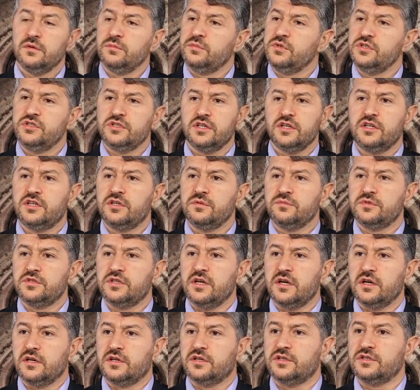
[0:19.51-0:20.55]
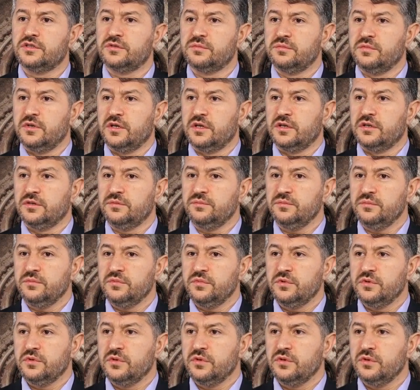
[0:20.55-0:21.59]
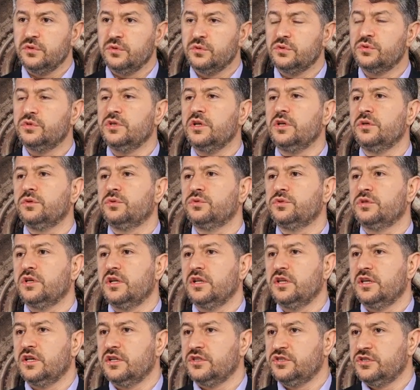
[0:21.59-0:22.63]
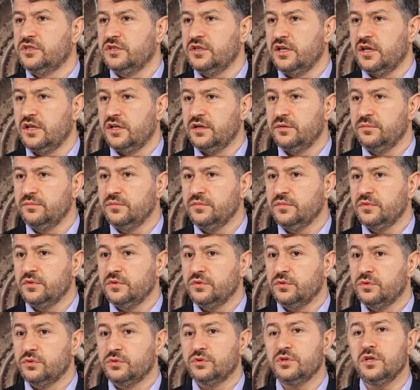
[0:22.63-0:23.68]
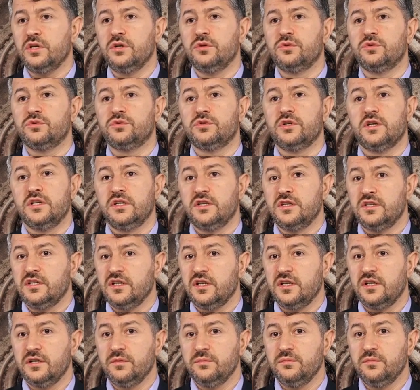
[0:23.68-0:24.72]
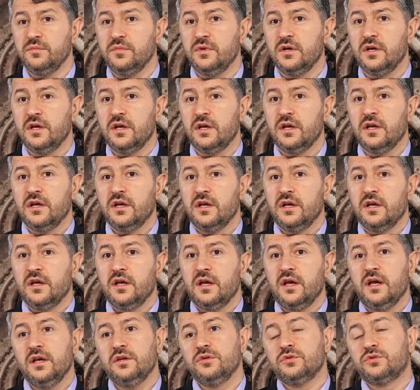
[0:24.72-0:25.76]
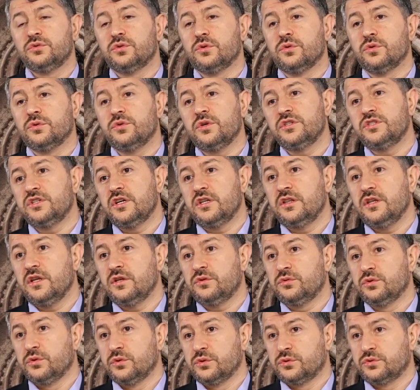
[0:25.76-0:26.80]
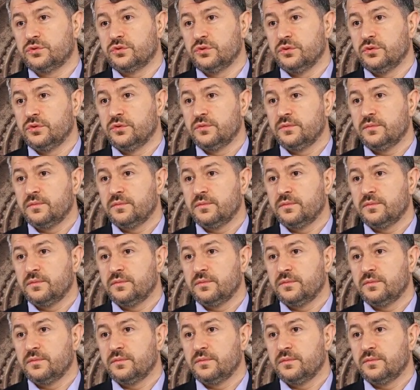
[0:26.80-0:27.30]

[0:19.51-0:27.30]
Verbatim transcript: Biz de kimseye kızmayalım. Güzel güzel geçinelim, güzel güzel gidelim. En sonu da cennet olsun.''